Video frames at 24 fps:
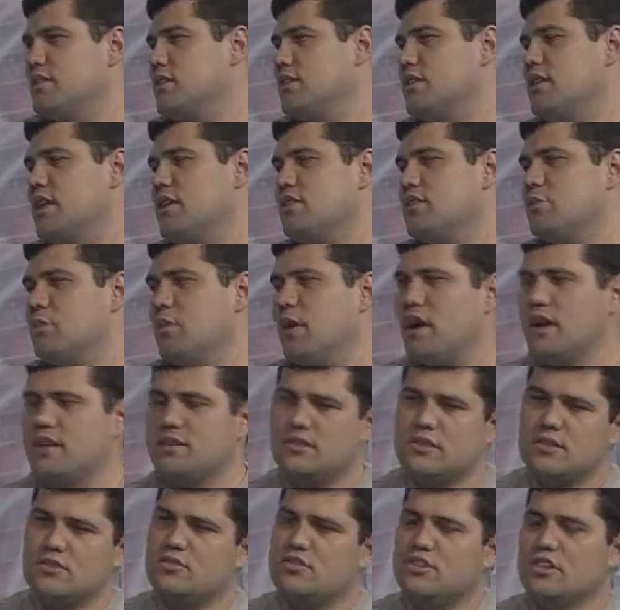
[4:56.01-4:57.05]
cidades
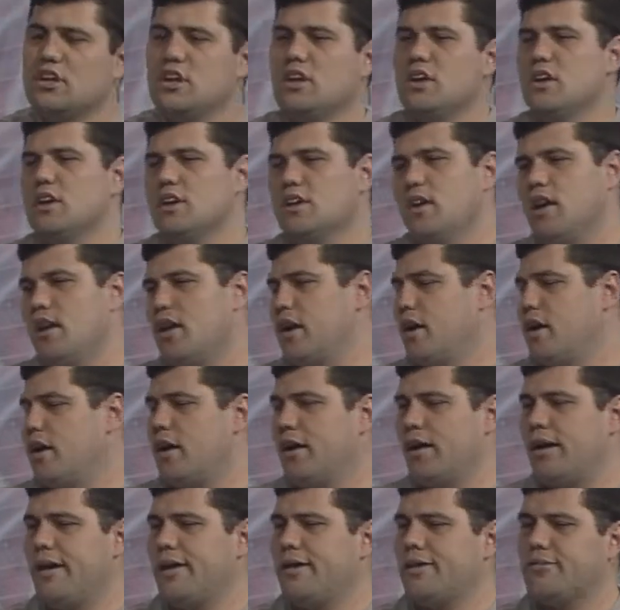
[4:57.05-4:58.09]
básicas de
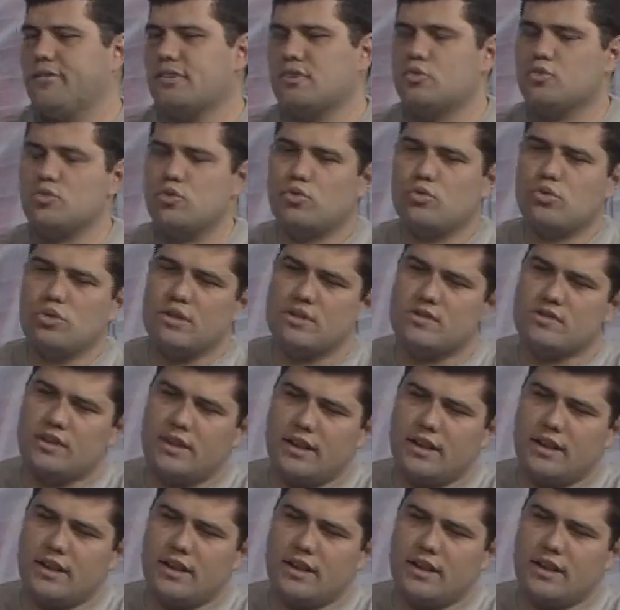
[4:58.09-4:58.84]
ah, infraestrutura de uhum.